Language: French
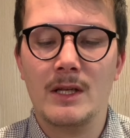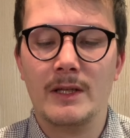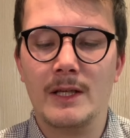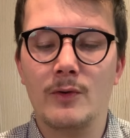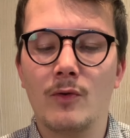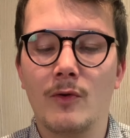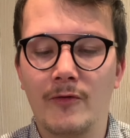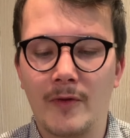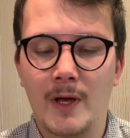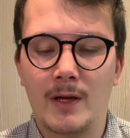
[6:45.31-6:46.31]
ils lui ont
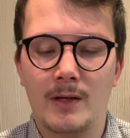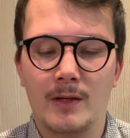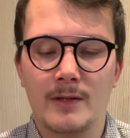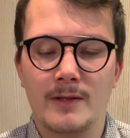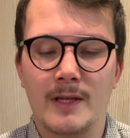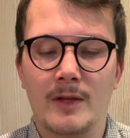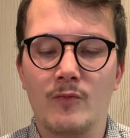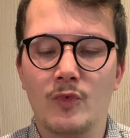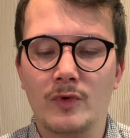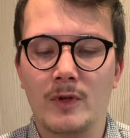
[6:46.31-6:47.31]
offert cette
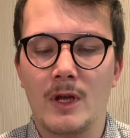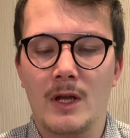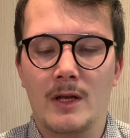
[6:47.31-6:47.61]
montre